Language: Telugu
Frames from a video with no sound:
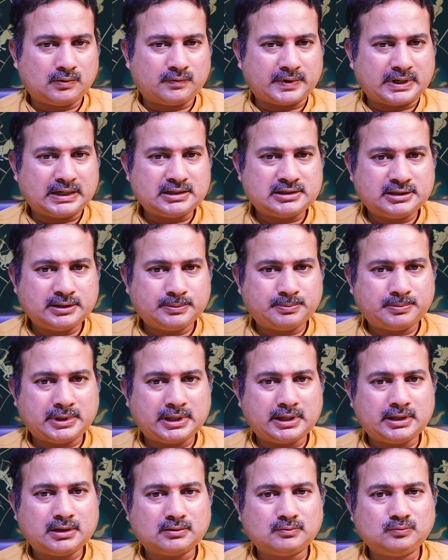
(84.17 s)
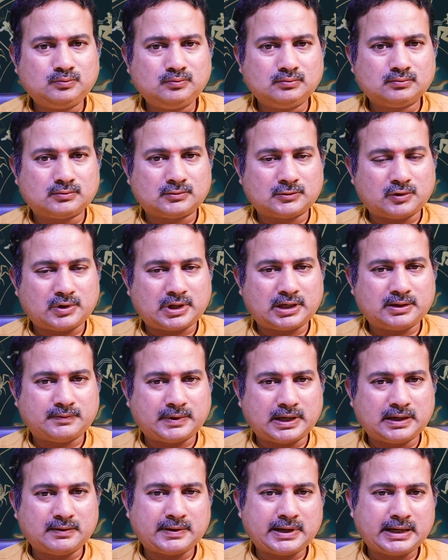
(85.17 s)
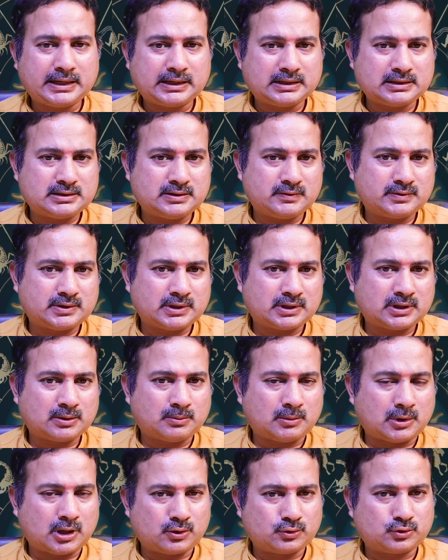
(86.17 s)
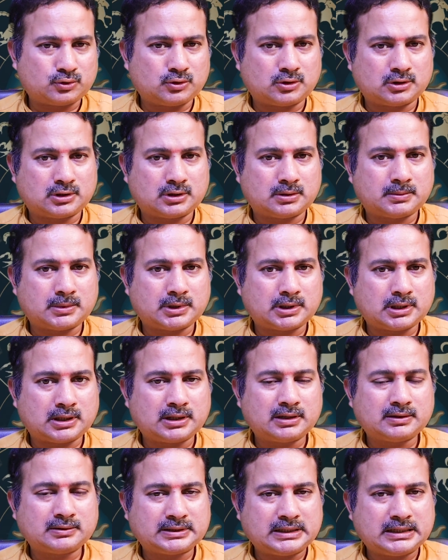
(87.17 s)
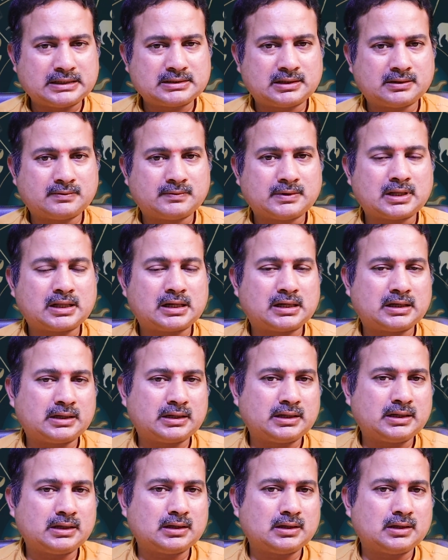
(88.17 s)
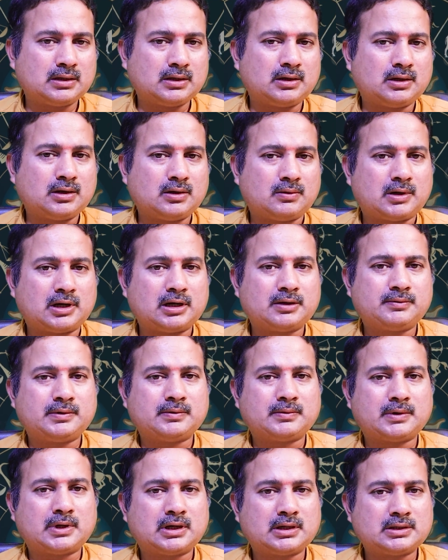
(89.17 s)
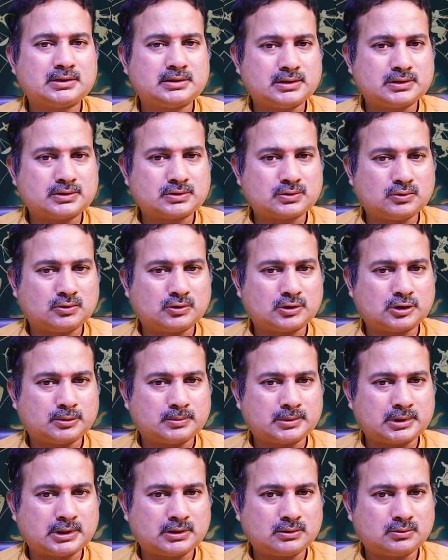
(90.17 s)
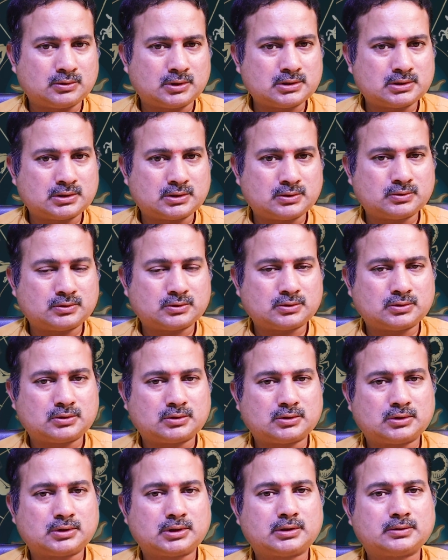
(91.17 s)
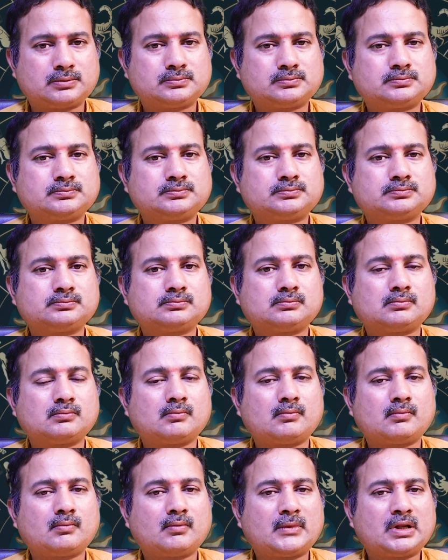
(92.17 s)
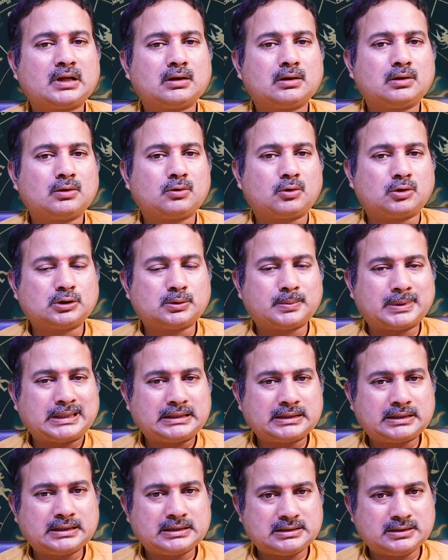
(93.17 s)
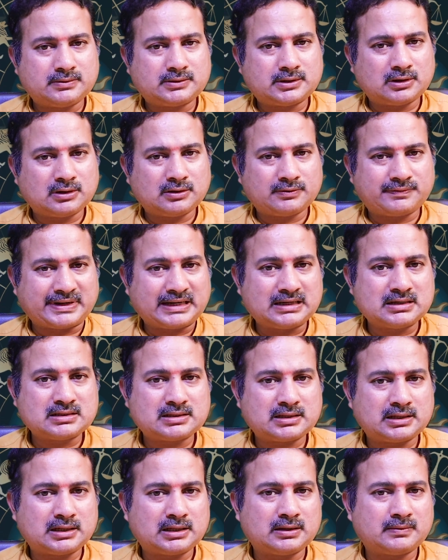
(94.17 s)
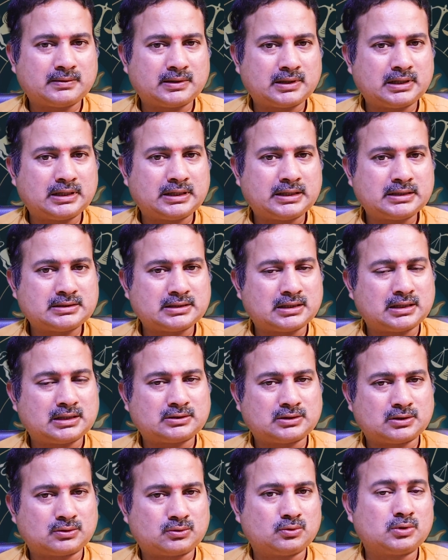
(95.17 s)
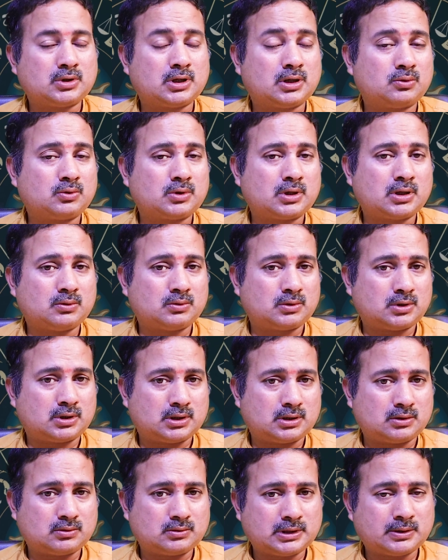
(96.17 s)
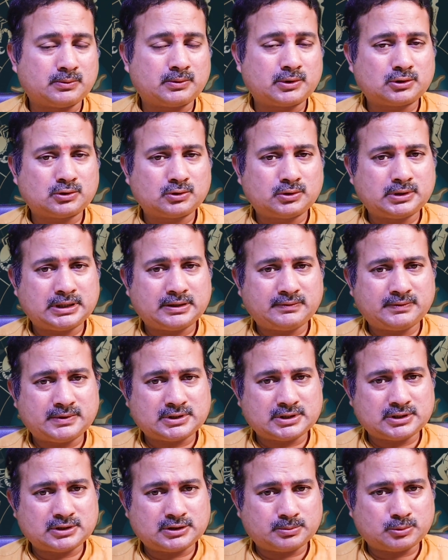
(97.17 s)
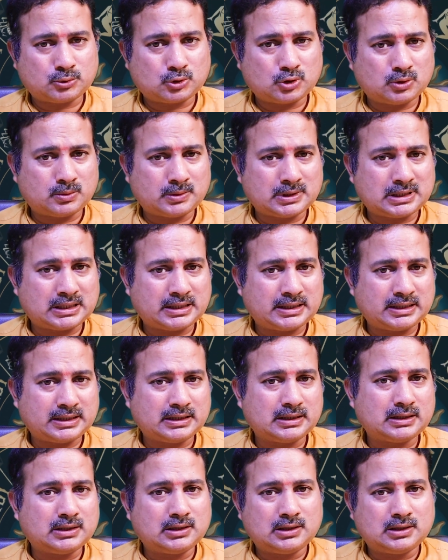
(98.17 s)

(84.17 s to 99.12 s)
ఫ్రెండ్షిప్నే వారి వైవాహిక జీవితంగా మారుతుంటుంది అన్నమాట అంటే తెలిసిన వాళ్ళనే వాళ్ళని వివాహం చేసుకోవటం అనేది కూడా జరుగుతుంటుంది కొంతమందికి జీవితంలో ఫ్రెండ్స్ అనే వాళ్ళే చాలా తక్కువగా కూడా ఉంటారు ఎవరితో ఏ విషయం చెప్పుకోవాలనే